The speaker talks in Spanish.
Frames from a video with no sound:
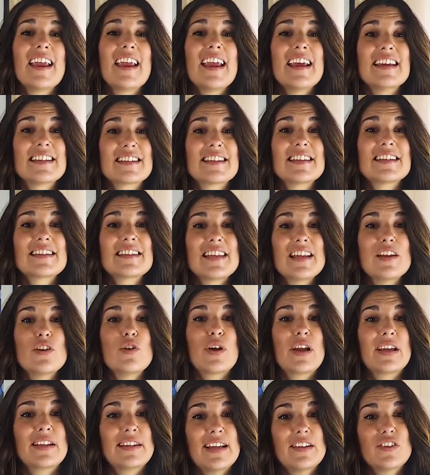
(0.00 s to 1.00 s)
Este
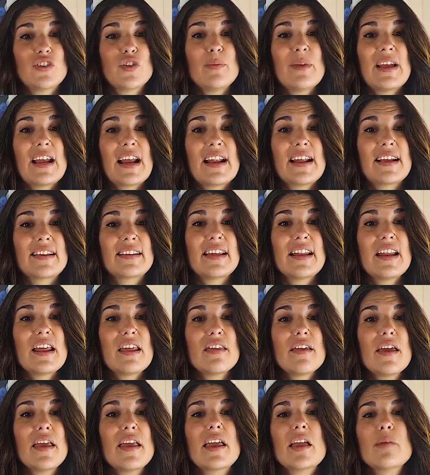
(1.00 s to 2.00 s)
estilo que tanto me
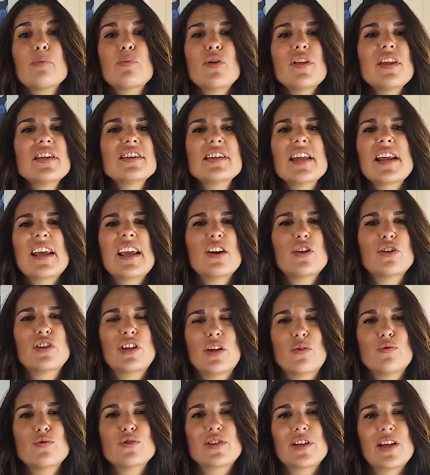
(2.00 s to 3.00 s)
caracteriza y que puede ser que no
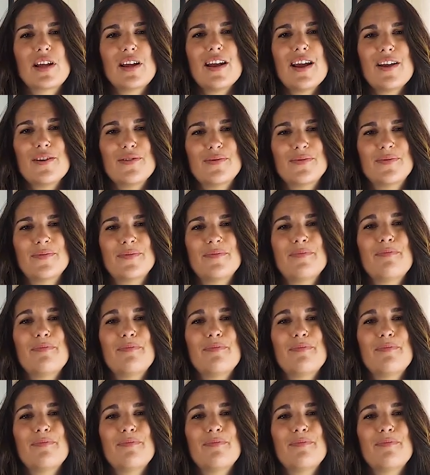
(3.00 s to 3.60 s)
te guste, claro,